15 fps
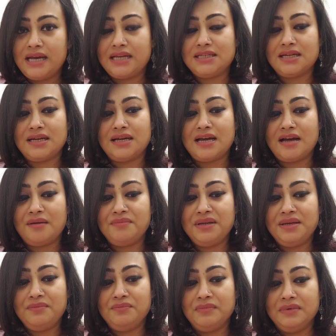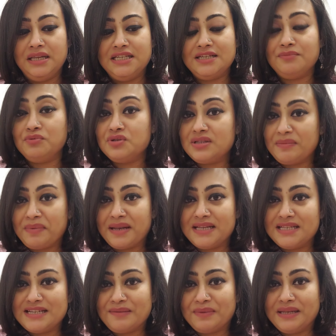এটা আমি নিজে বুঝতে
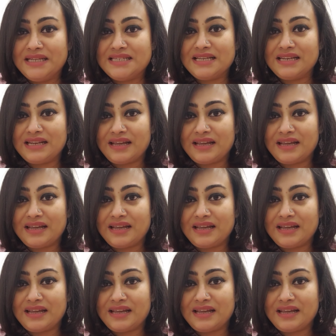পেরেছি আমার নিজের